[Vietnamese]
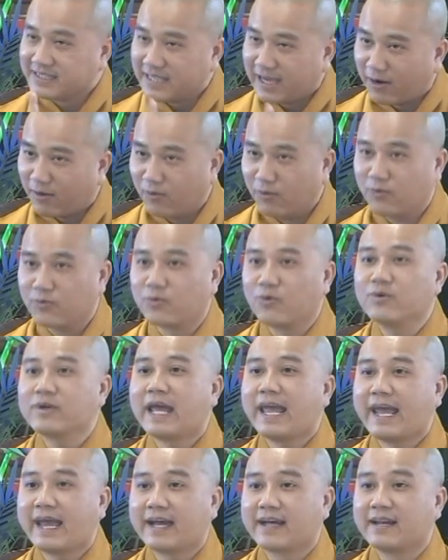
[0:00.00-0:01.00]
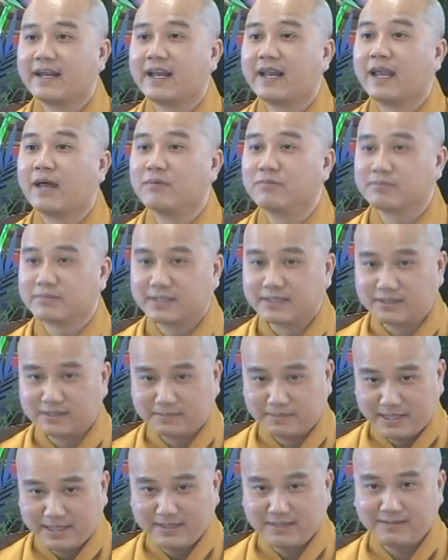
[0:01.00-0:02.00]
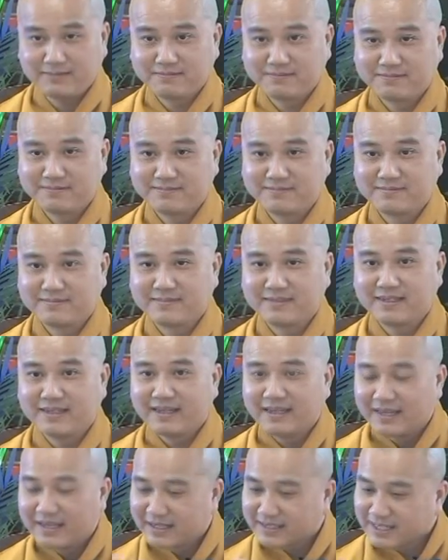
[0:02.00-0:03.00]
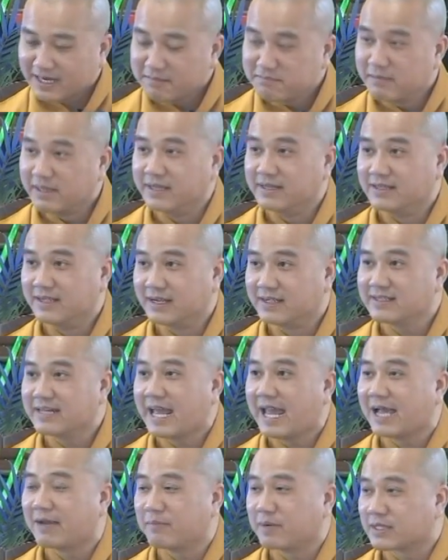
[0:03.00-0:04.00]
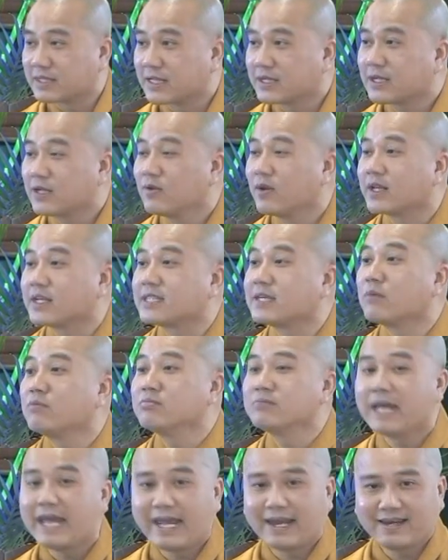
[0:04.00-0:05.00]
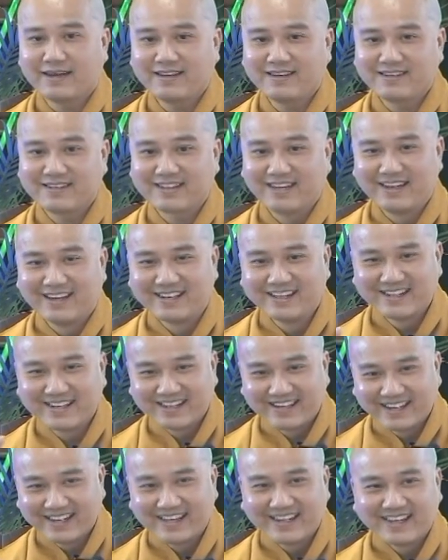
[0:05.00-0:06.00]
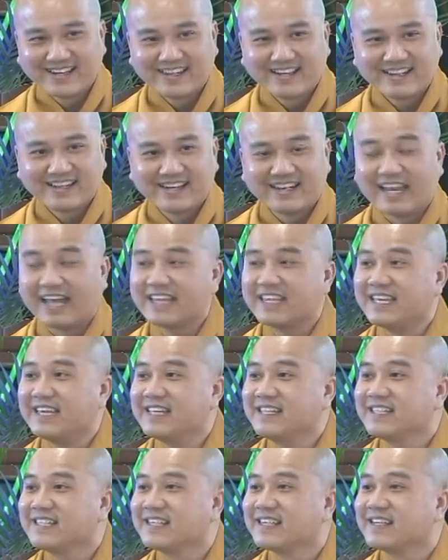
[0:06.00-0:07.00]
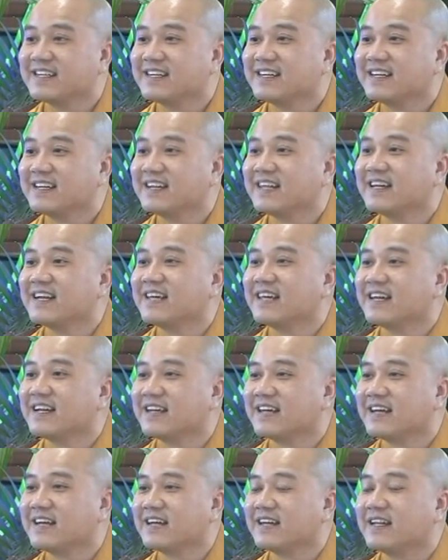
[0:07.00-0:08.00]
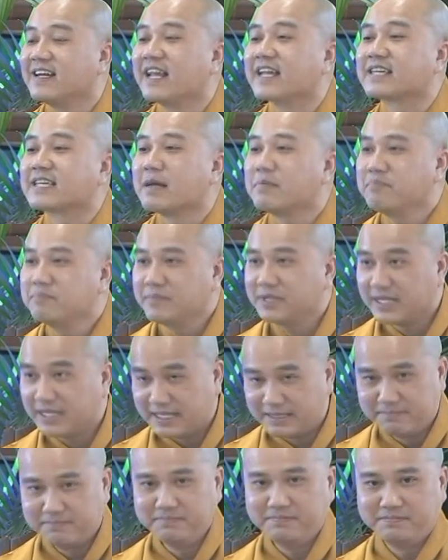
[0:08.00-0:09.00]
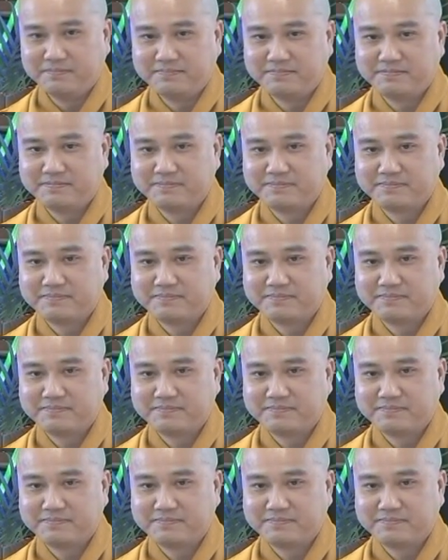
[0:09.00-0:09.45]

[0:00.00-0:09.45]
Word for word: dầu của đèn là lòng từ bi, cái bình đựng đèn mà cái kêu là trong đèn á là gì? Là tâm niệm.